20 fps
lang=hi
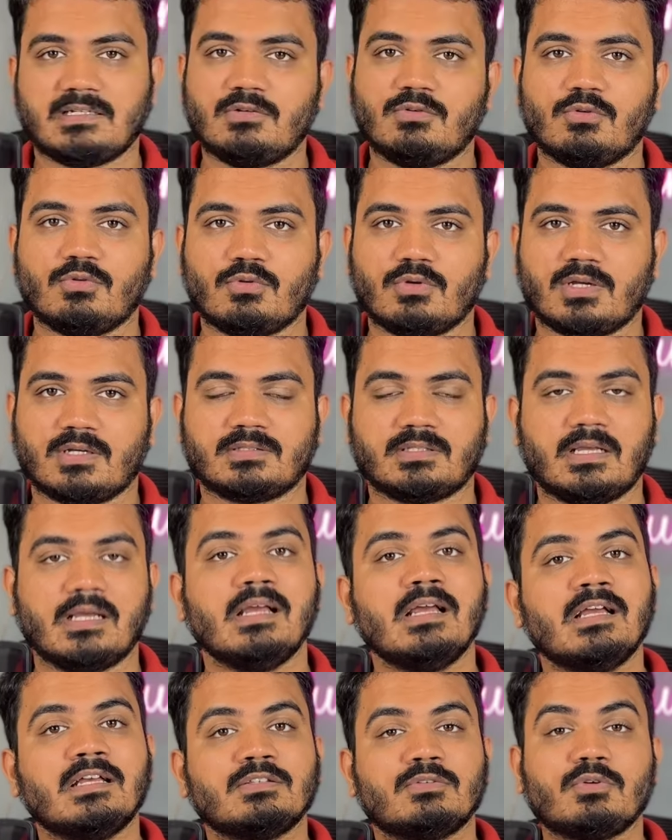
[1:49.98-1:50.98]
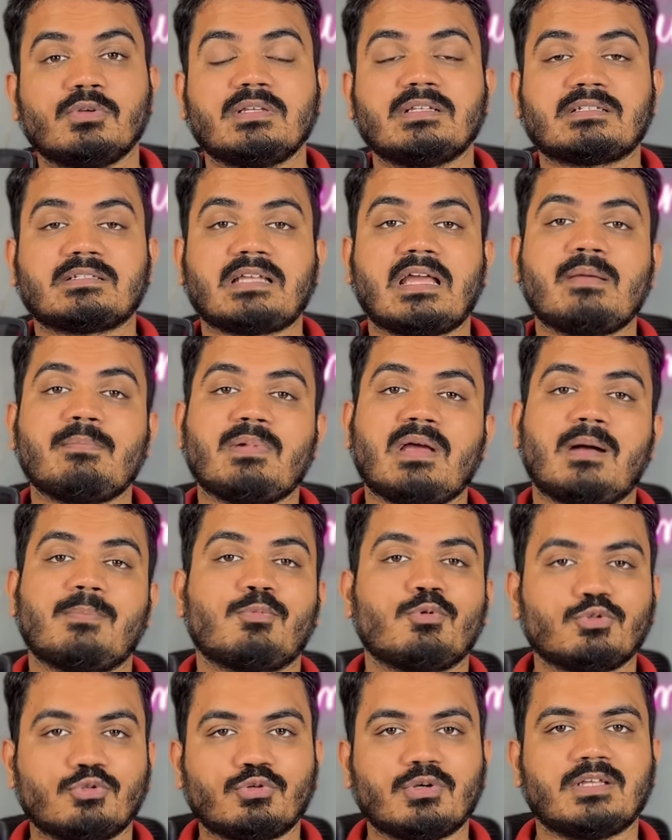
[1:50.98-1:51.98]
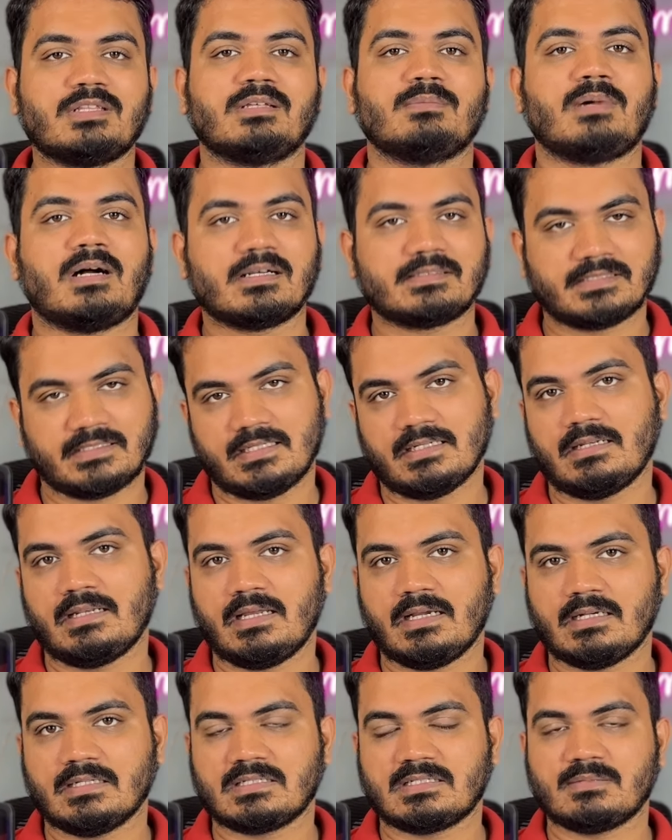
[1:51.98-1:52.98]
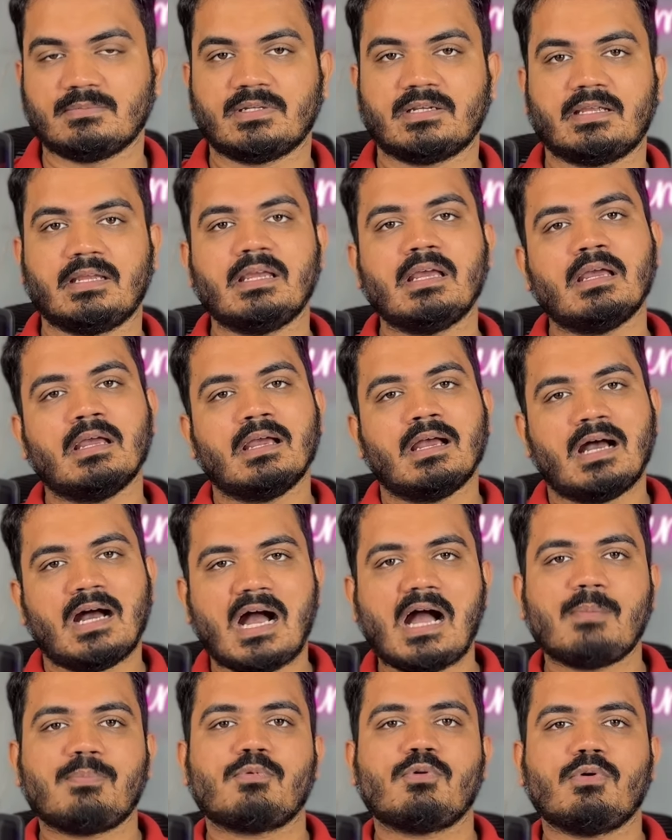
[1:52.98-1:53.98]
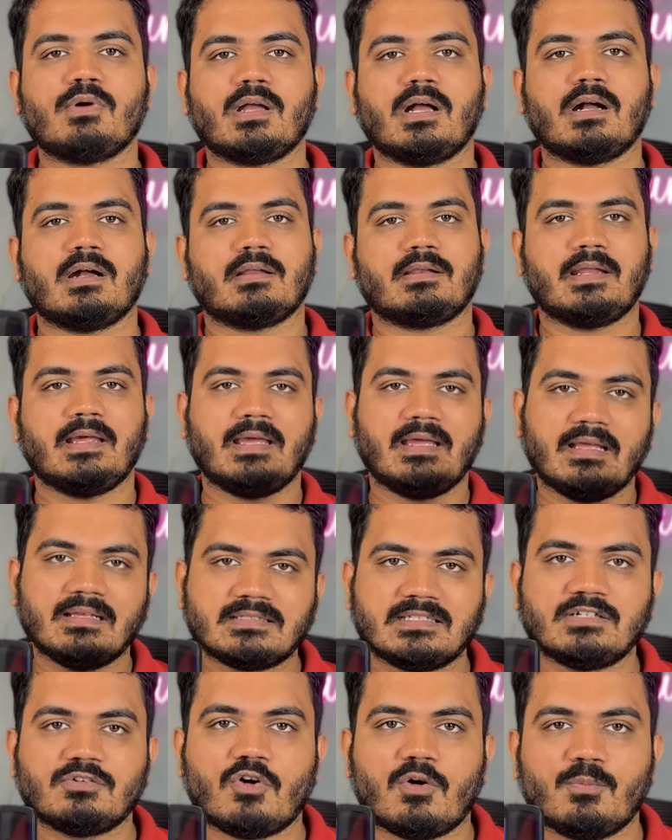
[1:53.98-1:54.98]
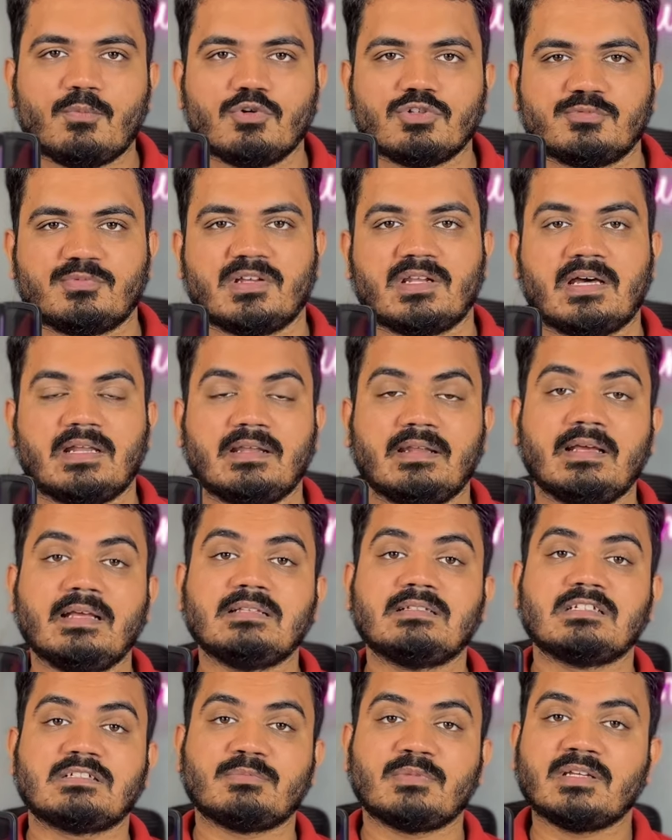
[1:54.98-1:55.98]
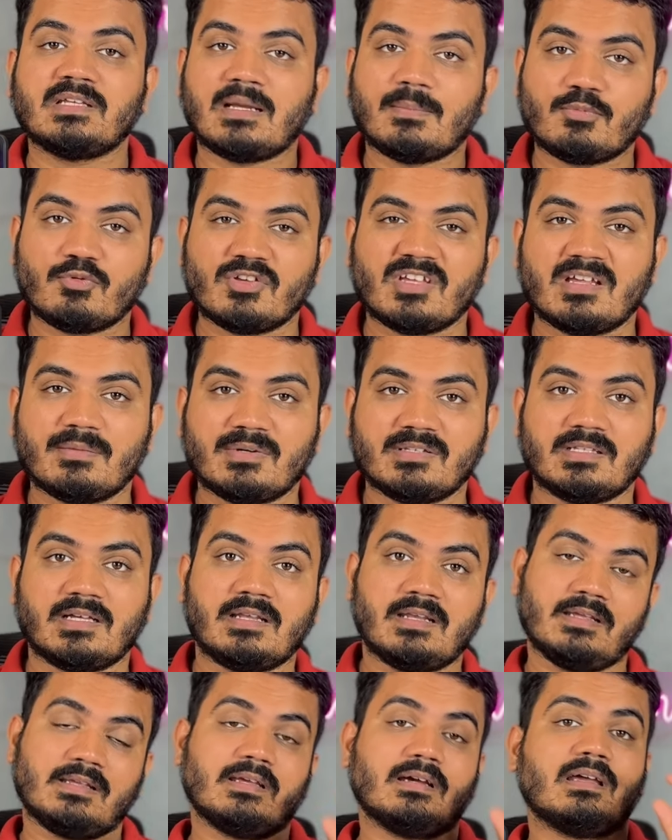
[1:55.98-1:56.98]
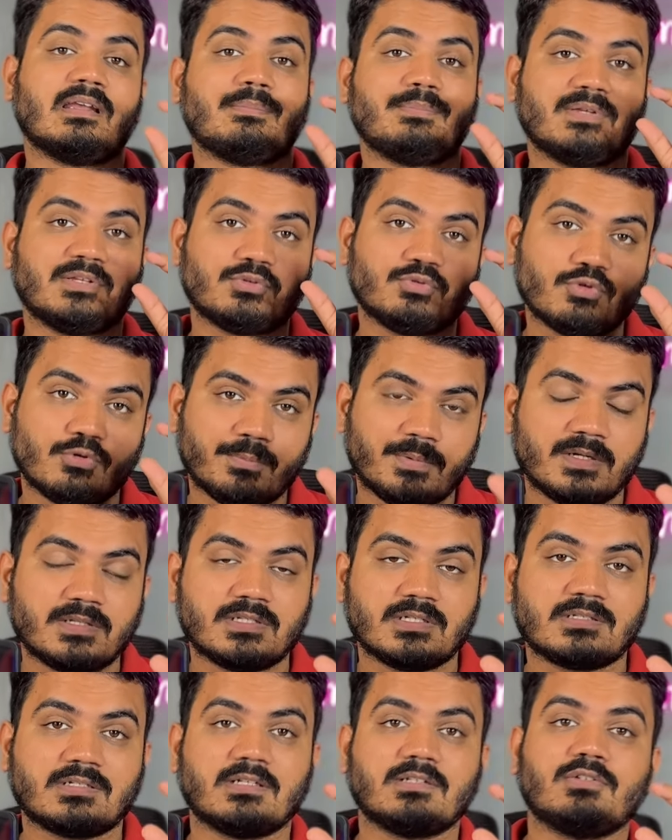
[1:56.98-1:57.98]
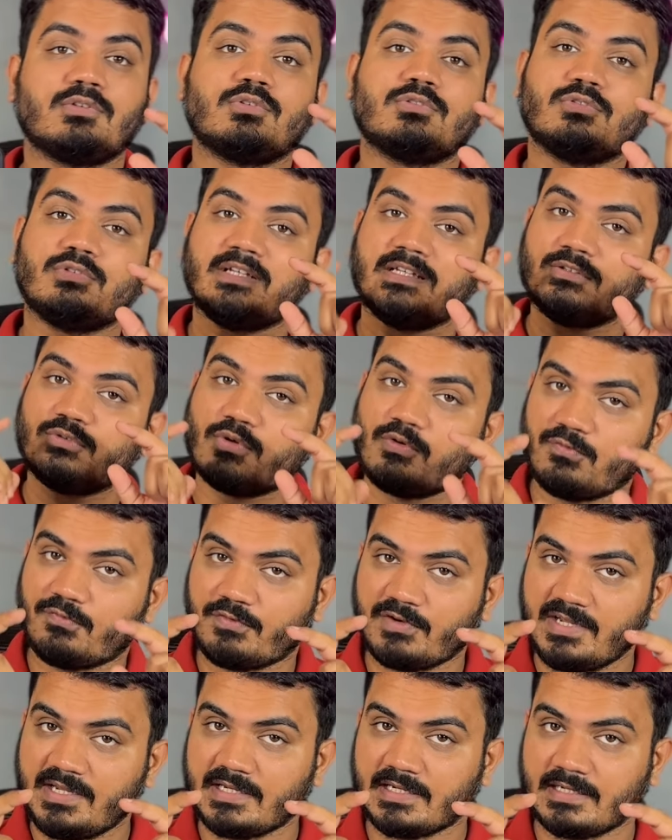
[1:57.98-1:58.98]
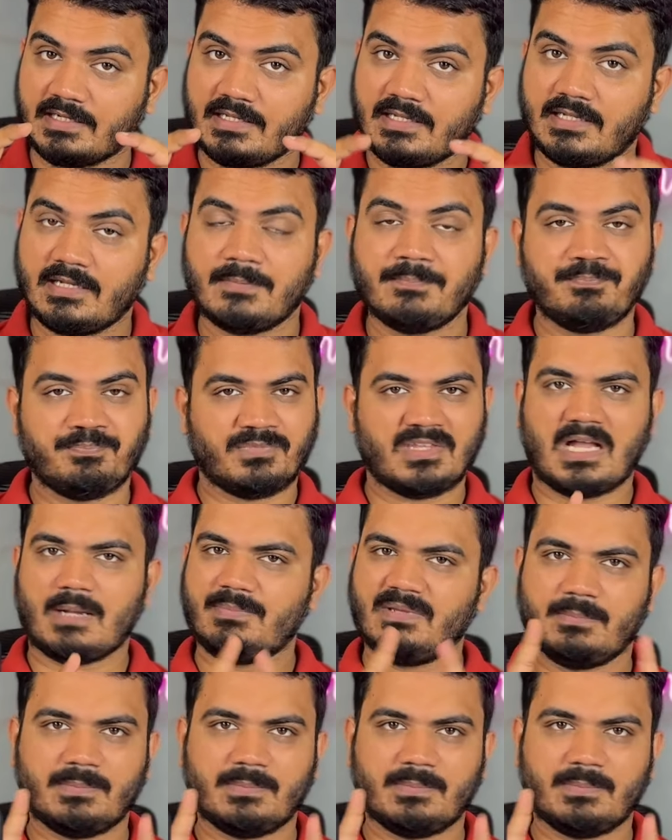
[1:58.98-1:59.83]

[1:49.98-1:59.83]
लोगों को लगता है तो इस टाइम पे आपको थोड़ा दिमाग से खेलना है कस्टमर के आपको क्या करना है ऐसे कॉम्बोज बनाने हैं जिसमें कि आपको ये बताना है कि अगर आप ये दो परचेस करते हो तो ये दो फ्री है ठीक है आप